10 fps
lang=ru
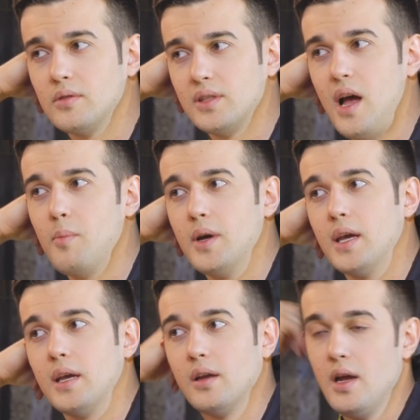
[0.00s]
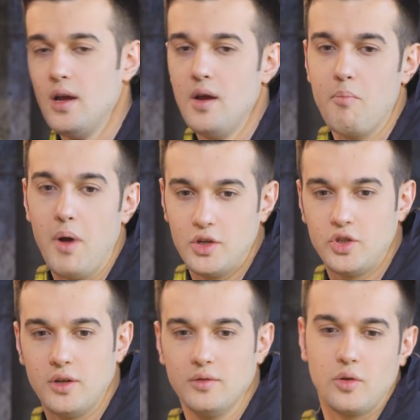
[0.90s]
самый
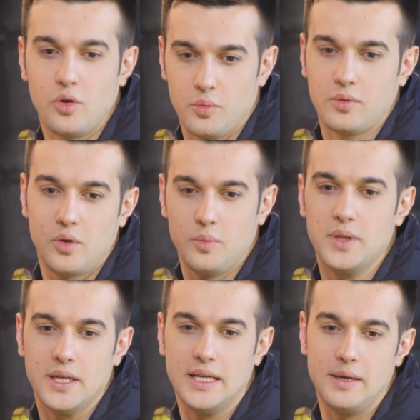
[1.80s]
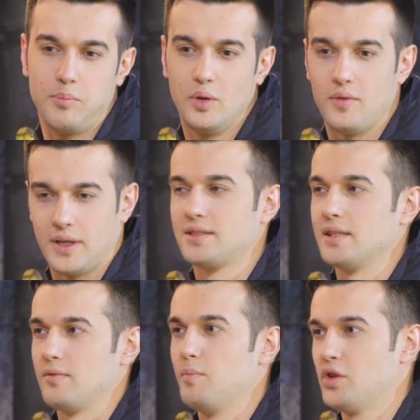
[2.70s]
большой, ну, круп, крупный плов, так
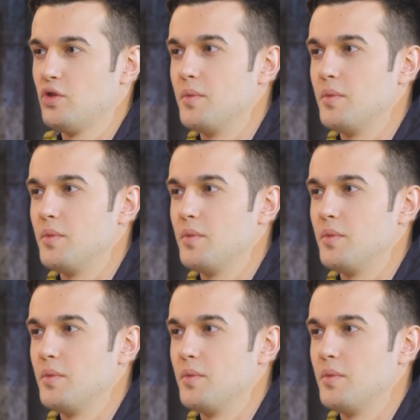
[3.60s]
сказать, в большом